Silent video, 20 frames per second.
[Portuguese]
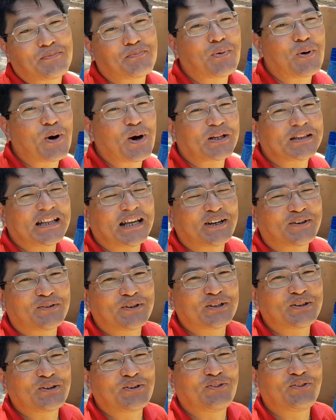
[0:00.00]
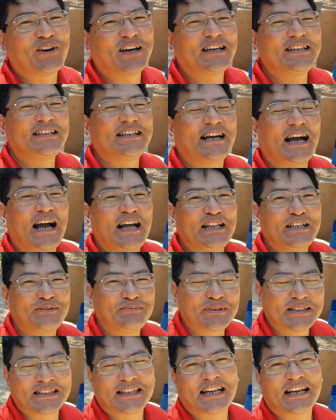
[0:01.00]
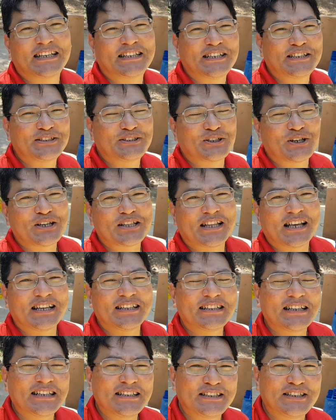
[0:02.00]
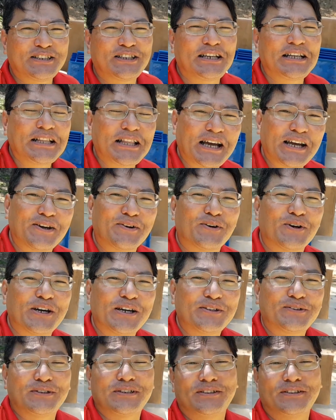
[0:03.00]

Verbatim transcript: Pô, Tacuia, tá tu fez de calibre 380 de 38